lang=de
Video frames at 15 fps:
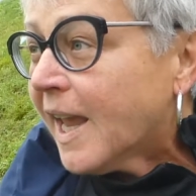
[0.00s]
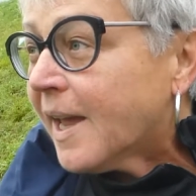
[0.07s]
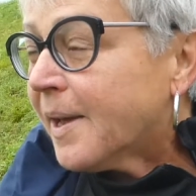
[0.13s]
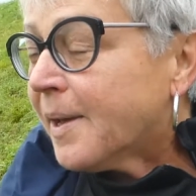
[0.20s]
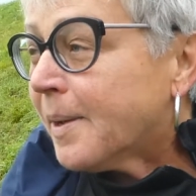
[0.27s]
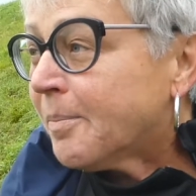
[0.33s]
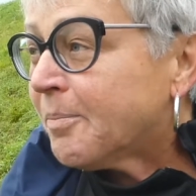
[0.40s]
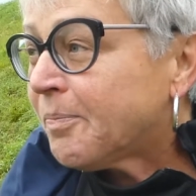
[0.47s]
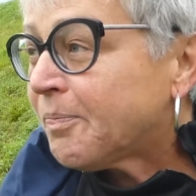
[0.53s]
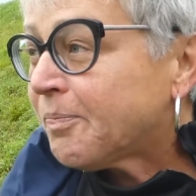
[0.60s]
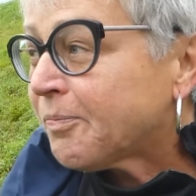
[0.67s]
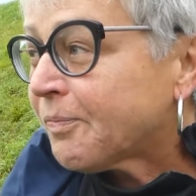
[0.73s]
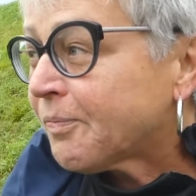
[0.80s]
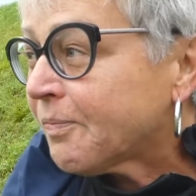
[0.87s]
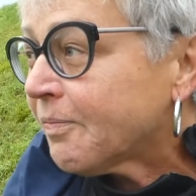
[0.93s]

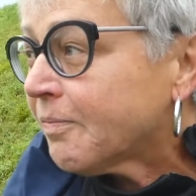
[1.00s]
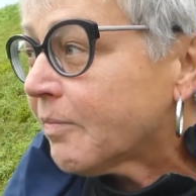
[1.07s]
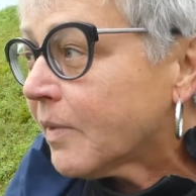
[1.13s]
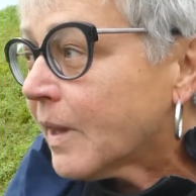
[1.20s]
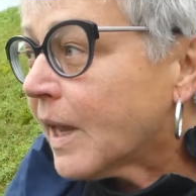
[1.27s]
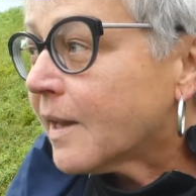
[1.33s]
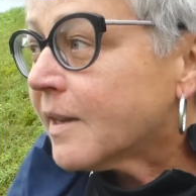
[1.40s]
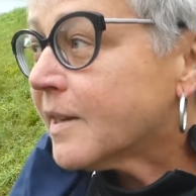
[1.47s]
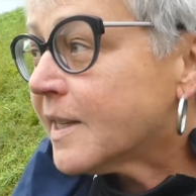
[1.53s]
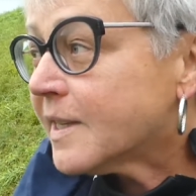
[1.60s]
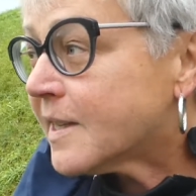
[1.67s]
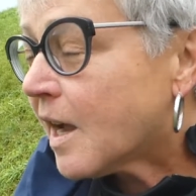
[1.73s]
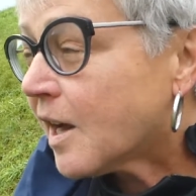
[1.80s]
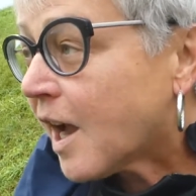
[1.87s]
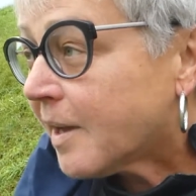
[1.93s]
Ähm, ich
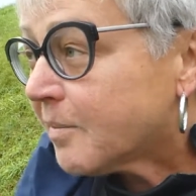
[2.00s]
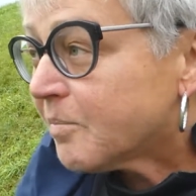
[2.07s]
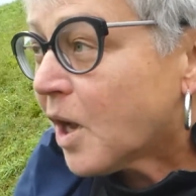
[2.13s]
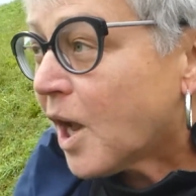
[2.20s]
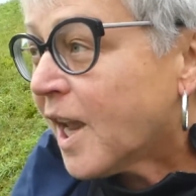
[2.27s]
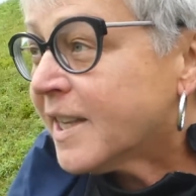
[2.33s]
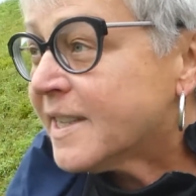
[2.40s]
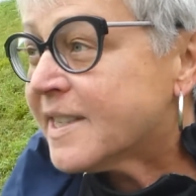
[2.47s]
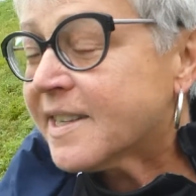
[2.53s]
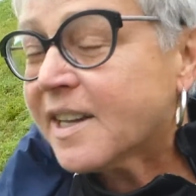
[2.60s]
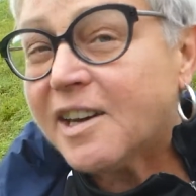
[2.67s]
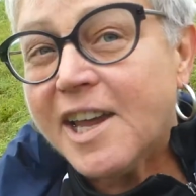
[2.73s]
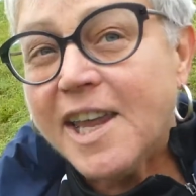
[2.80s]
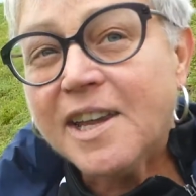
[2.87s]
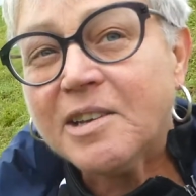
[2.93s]
sag
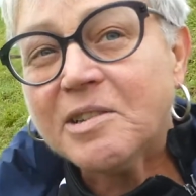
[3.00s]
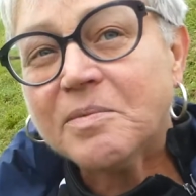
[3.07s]
1-3.